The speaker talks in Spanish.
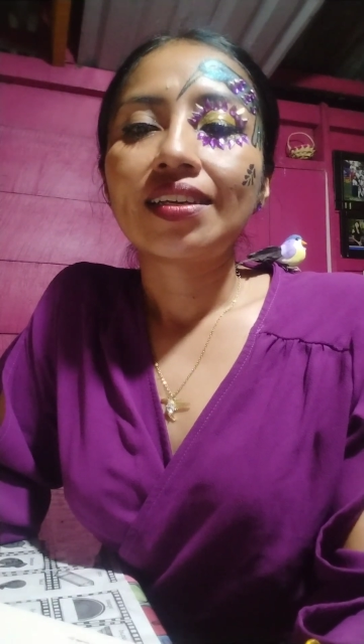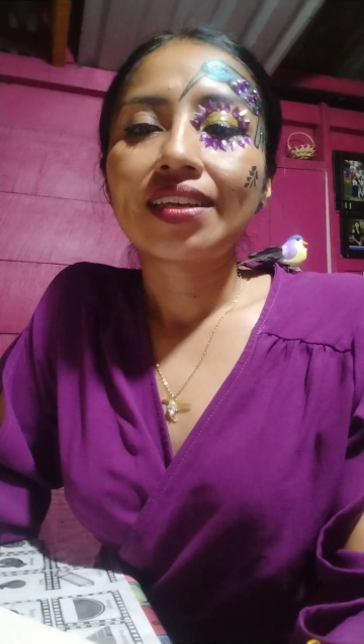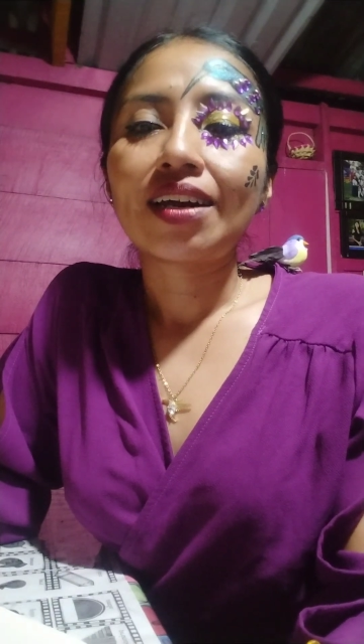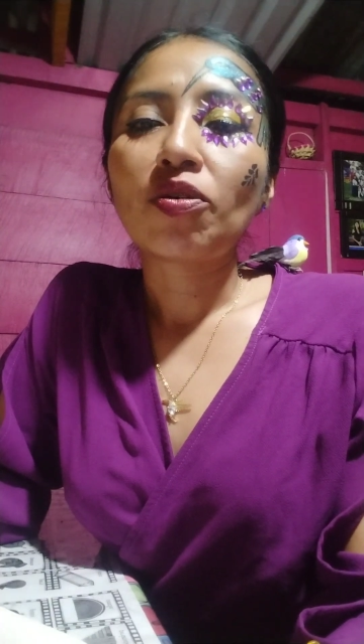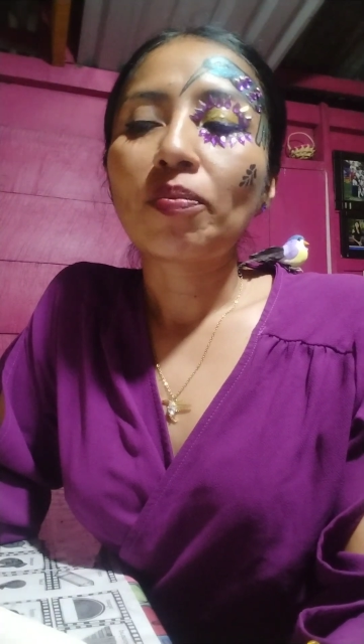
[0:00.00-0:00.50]

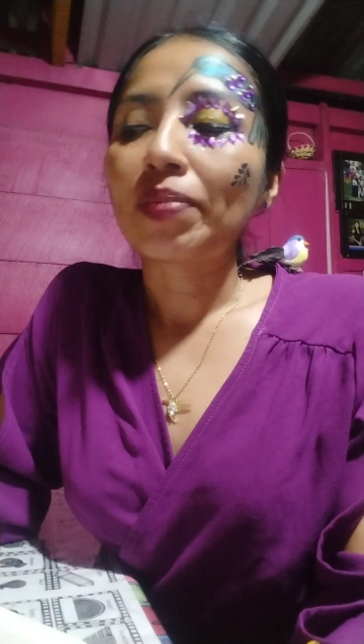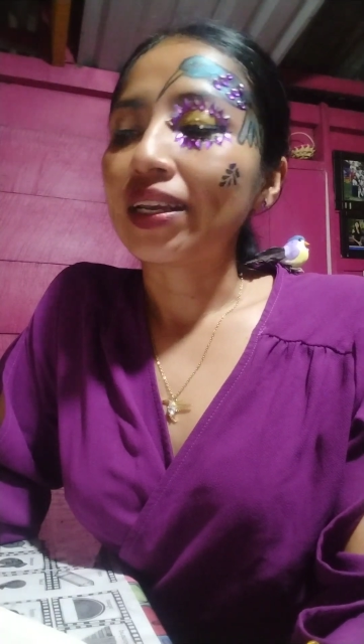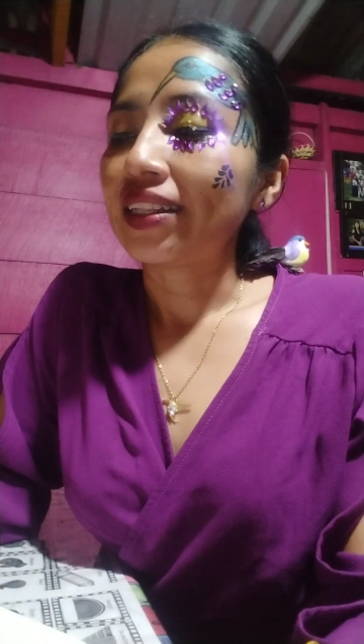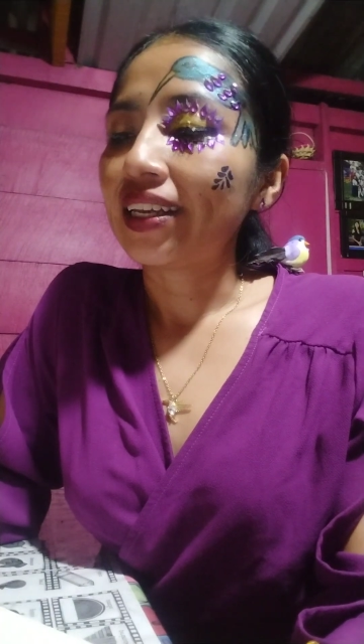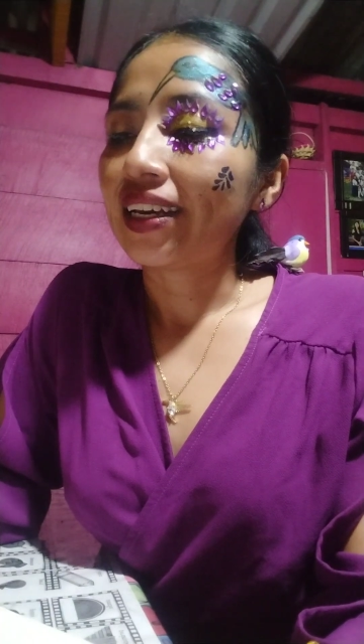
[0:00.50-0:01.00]
Quisiera
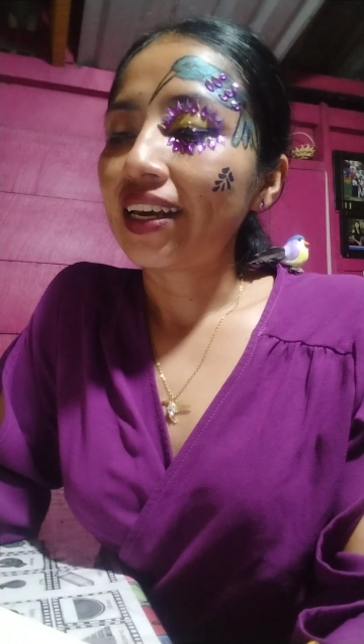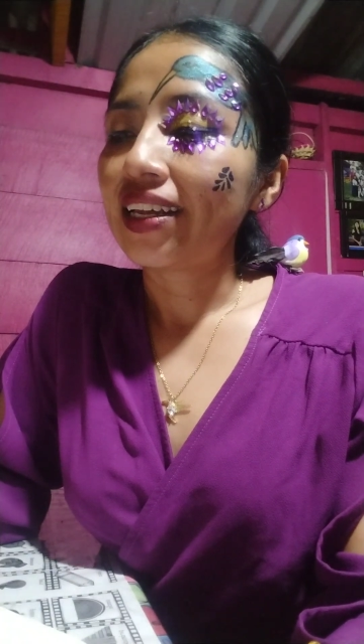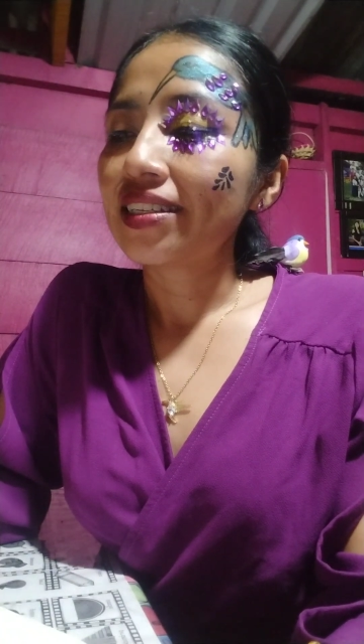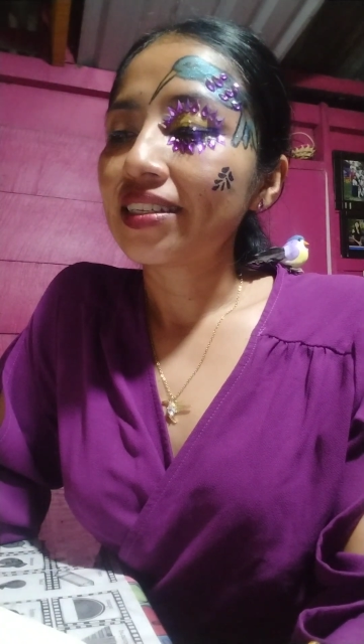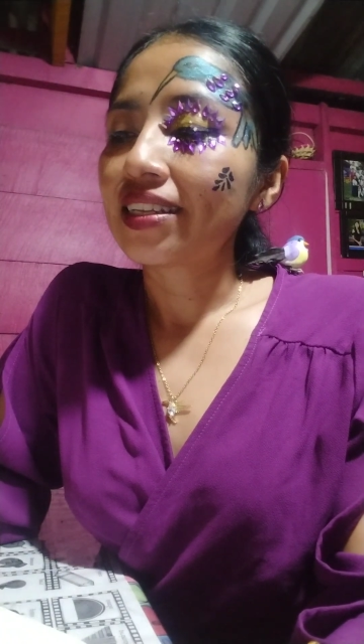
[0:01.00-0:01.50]

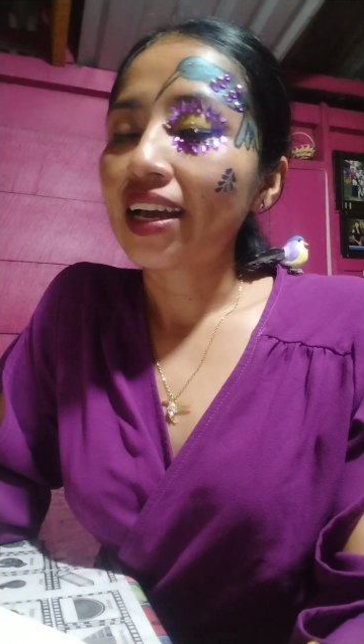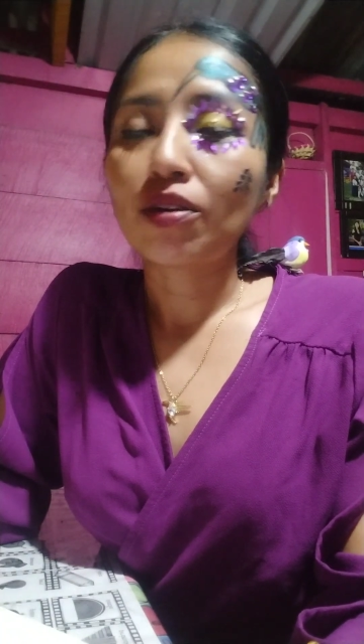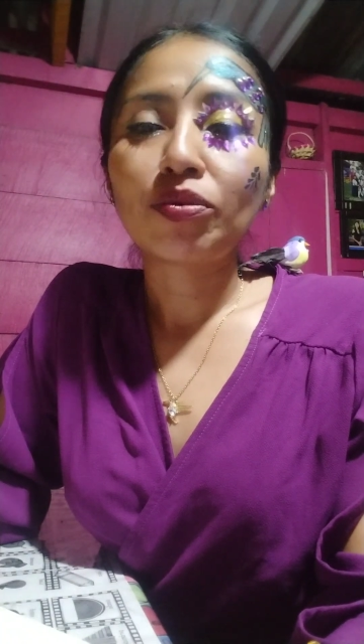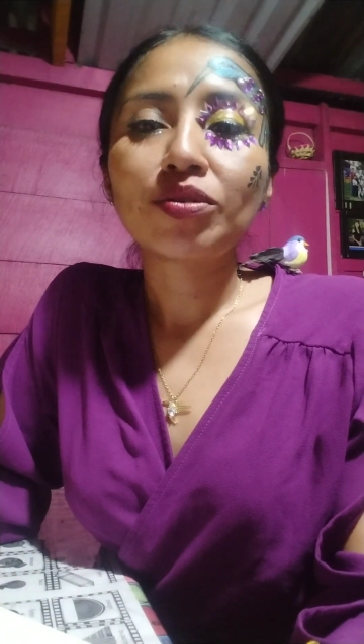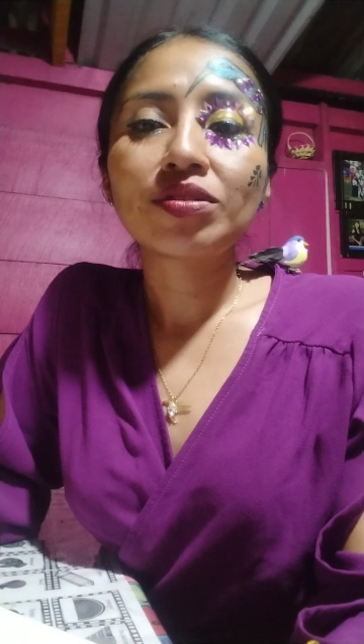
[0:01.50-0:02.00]
compartirles
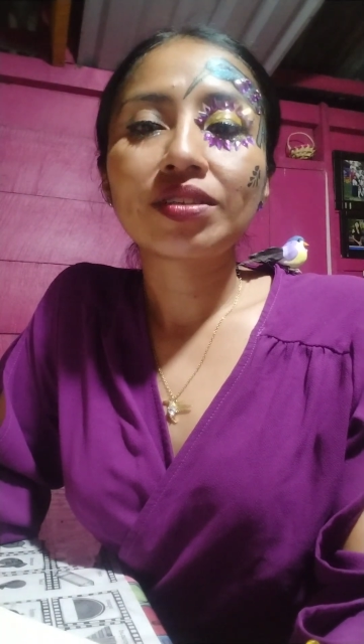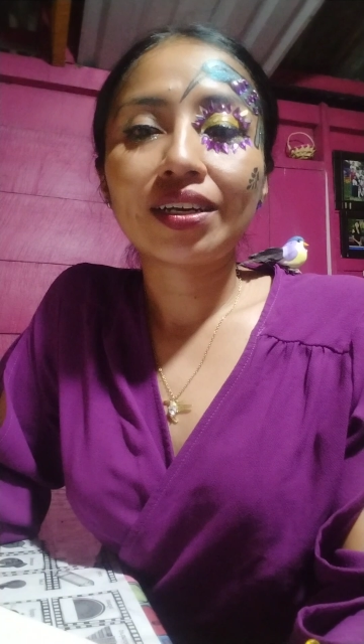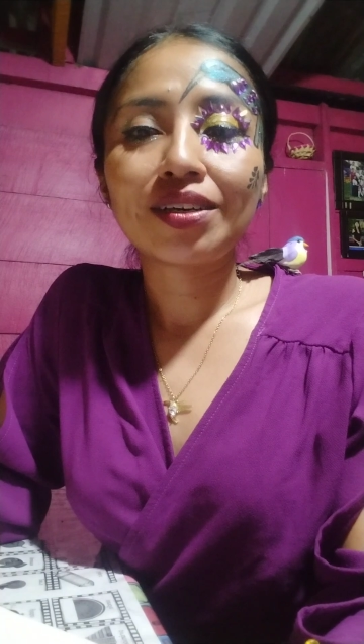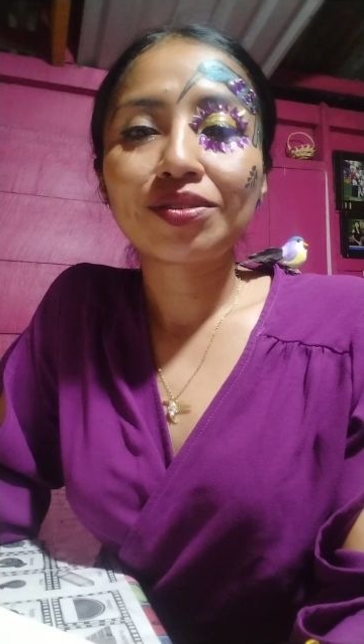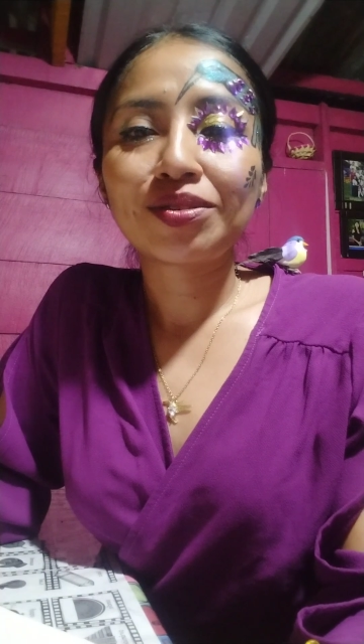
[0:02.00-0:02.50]
algunos
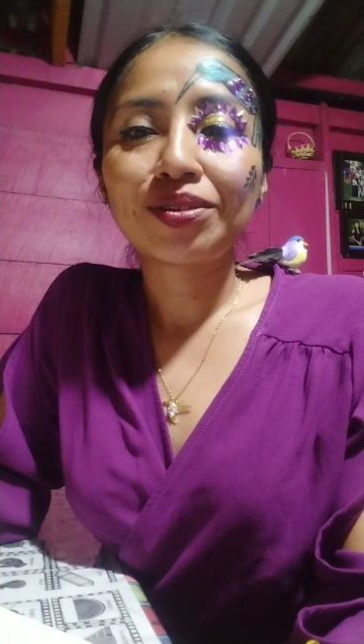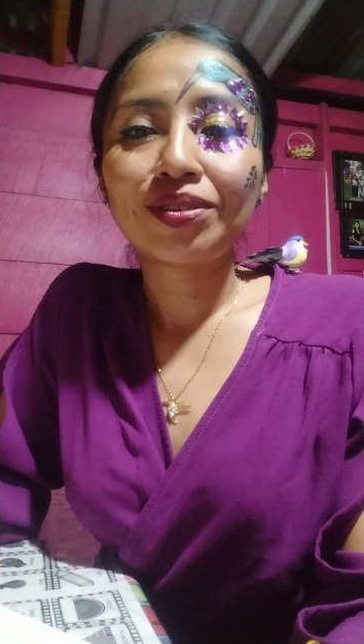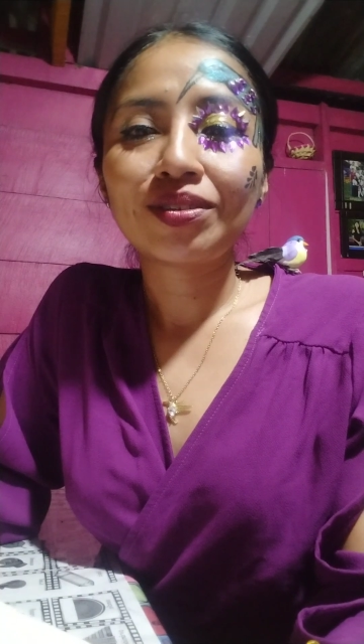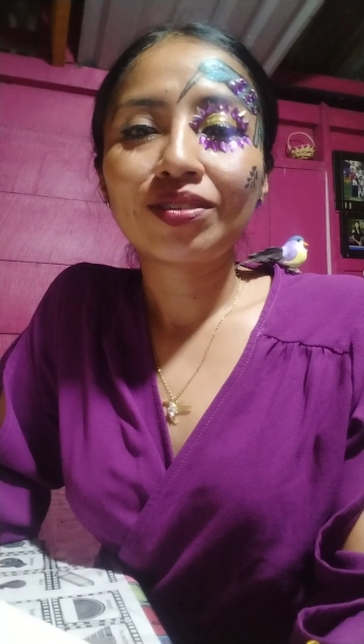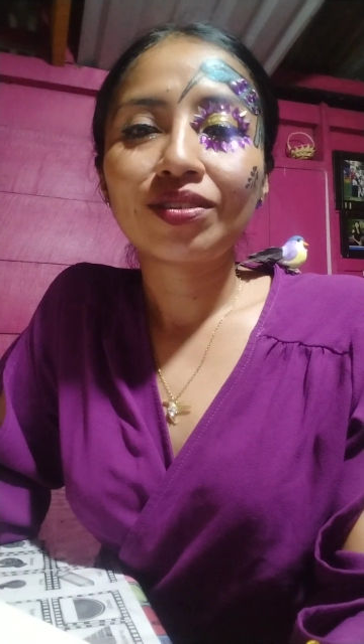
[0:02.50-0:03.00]

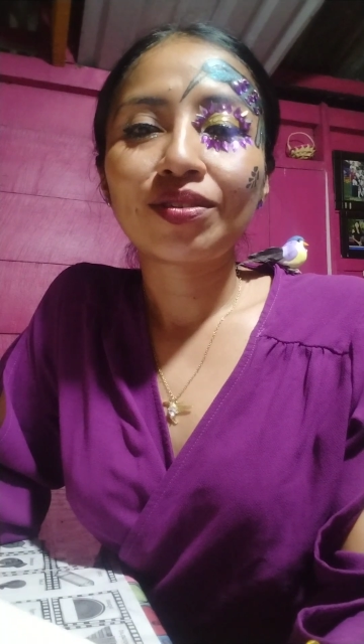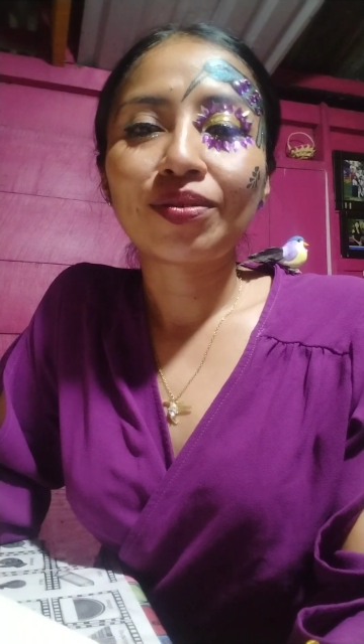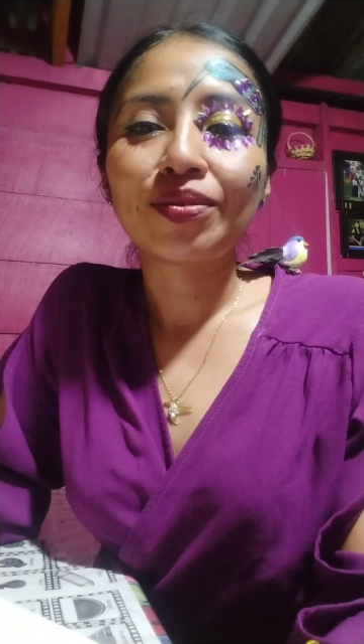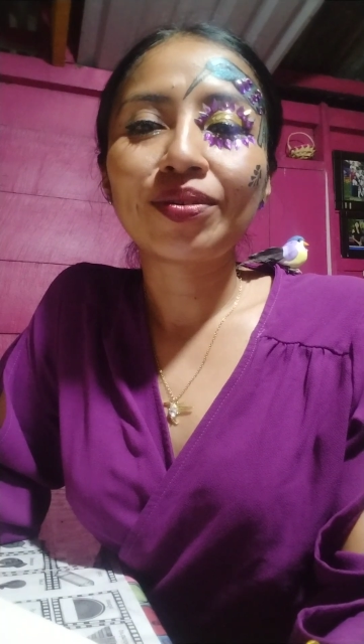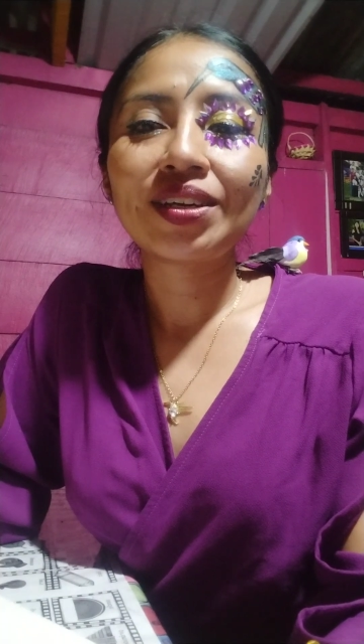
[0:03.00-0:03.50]
textos
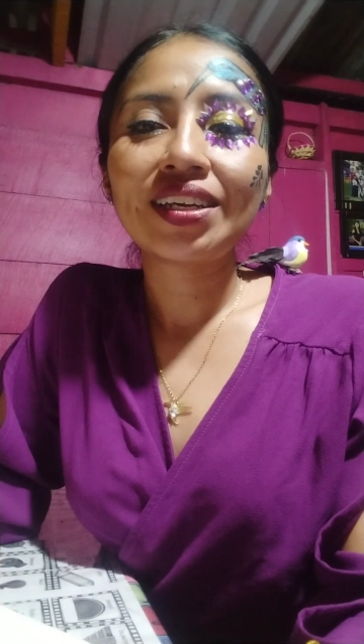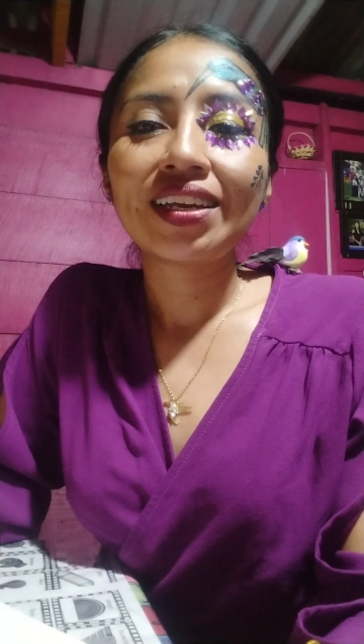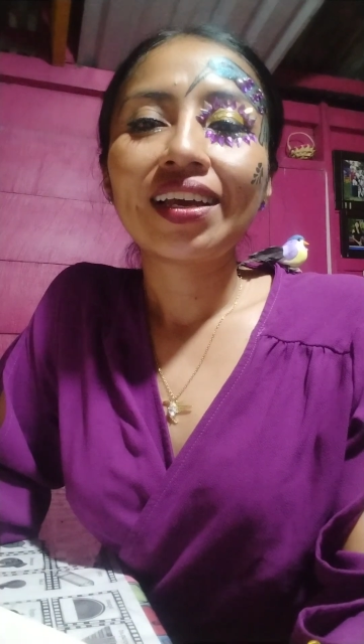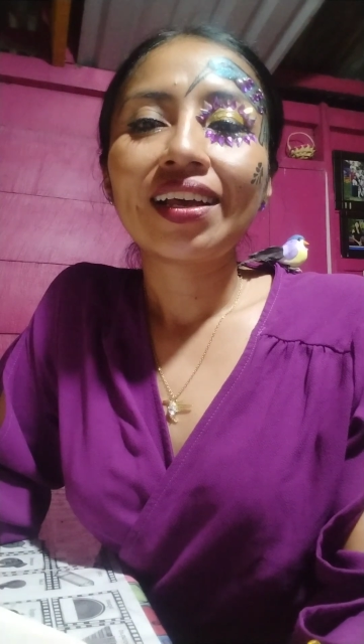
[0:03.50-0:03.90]
hoy,